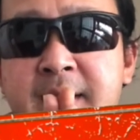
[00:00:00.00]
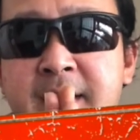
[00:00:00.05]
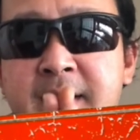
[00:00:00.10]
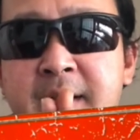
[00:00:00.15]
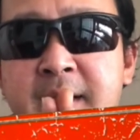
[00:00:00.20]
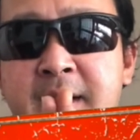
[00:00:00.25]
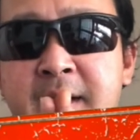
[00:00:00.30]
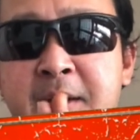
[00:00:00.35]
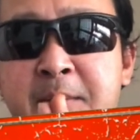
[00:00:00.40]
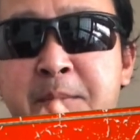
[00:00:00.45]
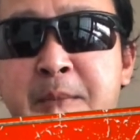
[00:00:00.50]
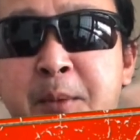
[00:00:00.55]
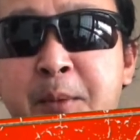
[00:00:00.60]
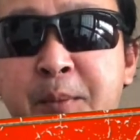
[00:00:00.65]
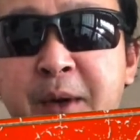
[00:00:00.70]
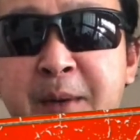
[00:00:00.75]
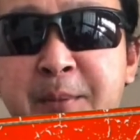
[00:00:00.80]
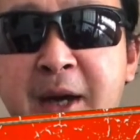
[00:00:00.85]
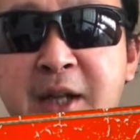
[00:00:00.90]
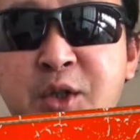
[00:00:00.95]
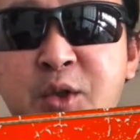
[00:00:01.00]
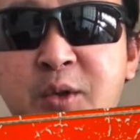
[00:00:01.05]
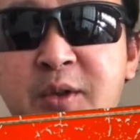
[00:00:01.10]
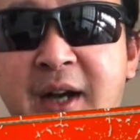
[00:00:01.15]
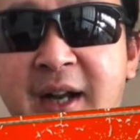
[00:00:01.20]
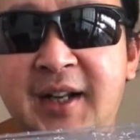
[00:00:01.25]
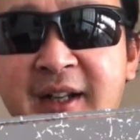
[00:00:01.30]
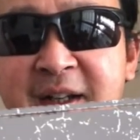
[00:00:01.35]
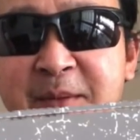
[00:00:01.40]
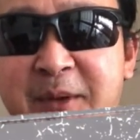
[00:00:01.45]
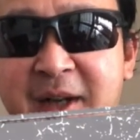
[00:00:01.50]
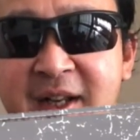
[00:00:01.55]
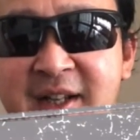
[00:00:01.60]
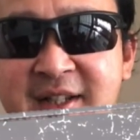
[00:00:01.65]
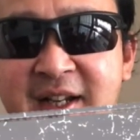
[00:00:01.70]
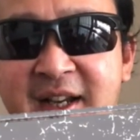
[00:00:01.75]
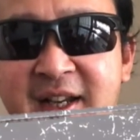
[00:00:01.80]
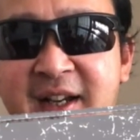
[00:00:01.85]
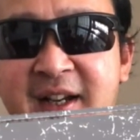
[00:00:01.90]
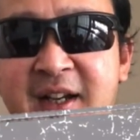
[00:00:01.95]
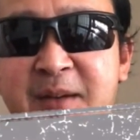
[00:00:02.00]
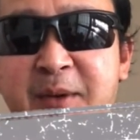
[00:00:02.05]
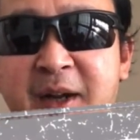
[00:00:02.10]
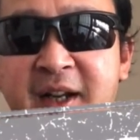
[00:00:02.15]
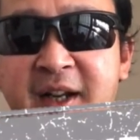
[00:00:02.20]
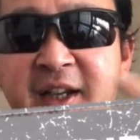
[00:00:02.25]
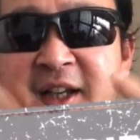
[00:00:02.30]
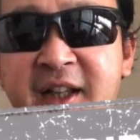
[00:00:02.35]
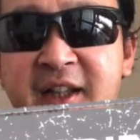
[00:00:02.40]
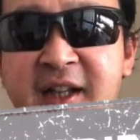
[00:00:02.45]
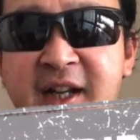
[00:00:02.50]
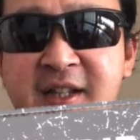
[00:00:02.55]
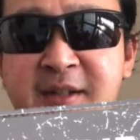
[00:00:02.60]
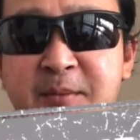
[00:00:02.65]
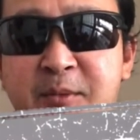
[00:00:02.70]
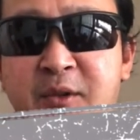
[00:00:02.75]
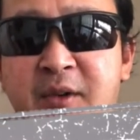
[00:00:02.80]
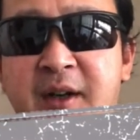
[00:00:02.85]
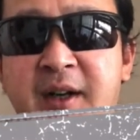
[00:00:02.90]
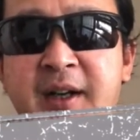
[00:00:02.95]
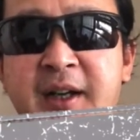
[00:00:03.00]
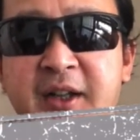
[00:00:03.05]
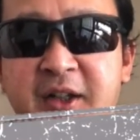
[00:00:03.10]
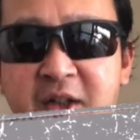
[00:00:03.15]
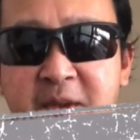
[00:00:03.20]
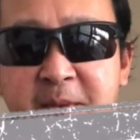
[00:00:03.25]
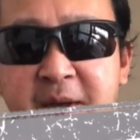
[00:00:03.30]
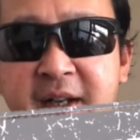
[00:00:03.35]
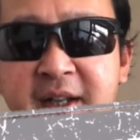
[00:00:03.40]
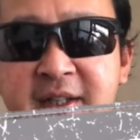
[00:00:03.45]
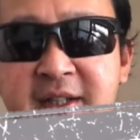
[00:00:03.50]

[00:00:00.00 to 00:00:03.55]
e, memberi masukan kepada saya, kepada kita semua gitu, kepada